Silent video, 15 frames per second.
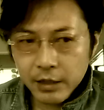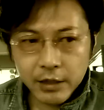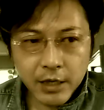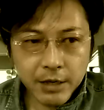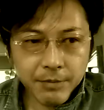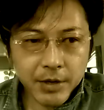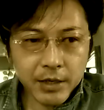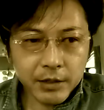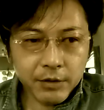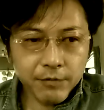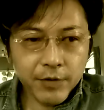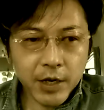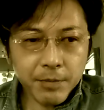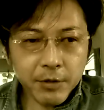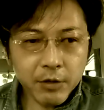でまあ
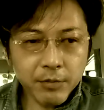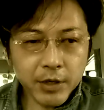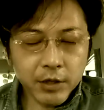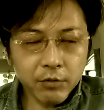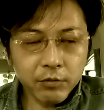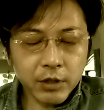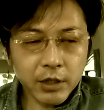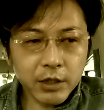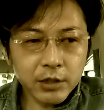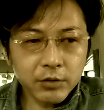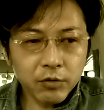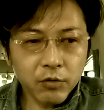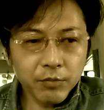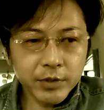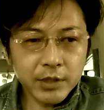フィリピンの場合基本的に
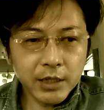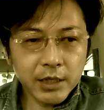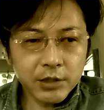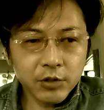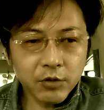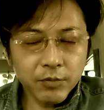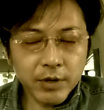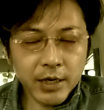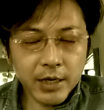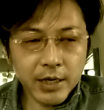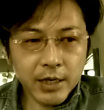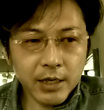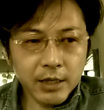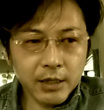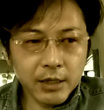そのビザなしの場合
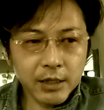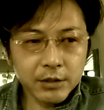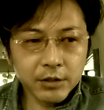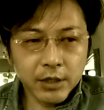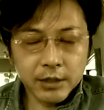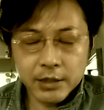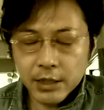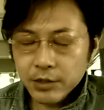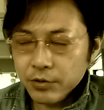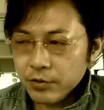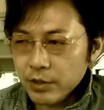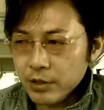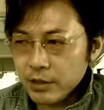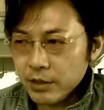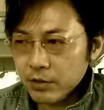ですね30
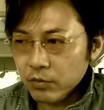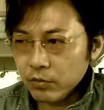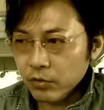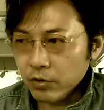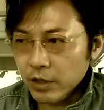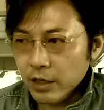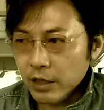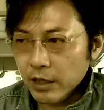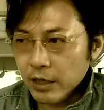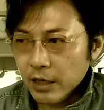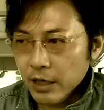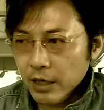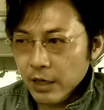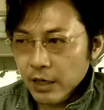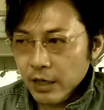日ごとに、
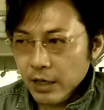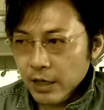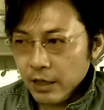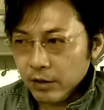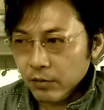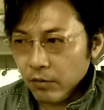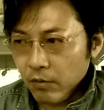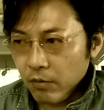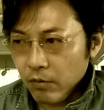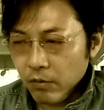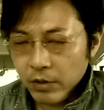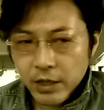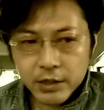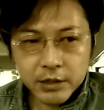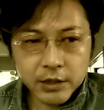えー
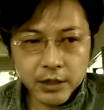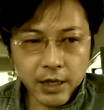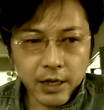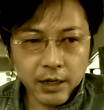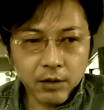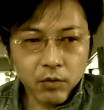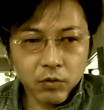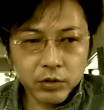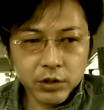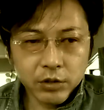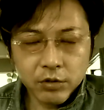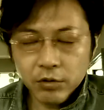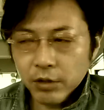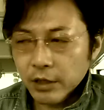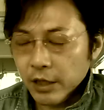と、現地で更新っ
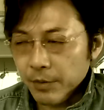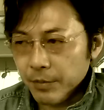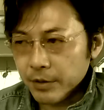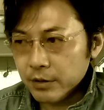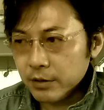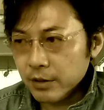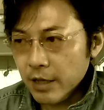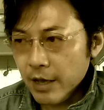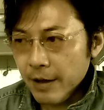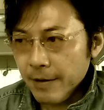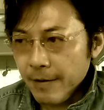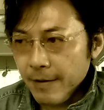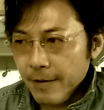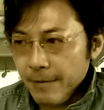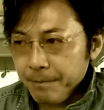ていうのができますで
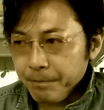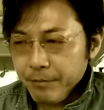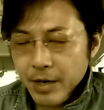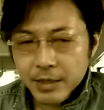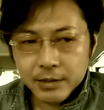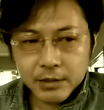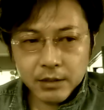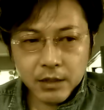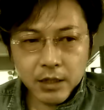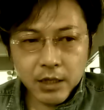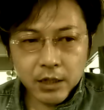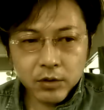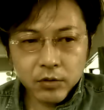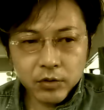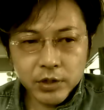まあ
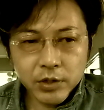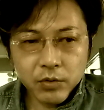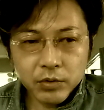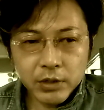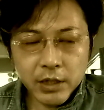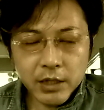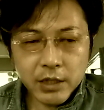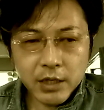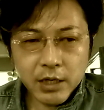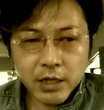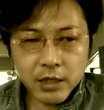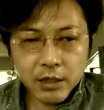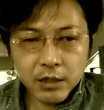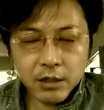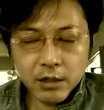えーと、4 5 0 0 0円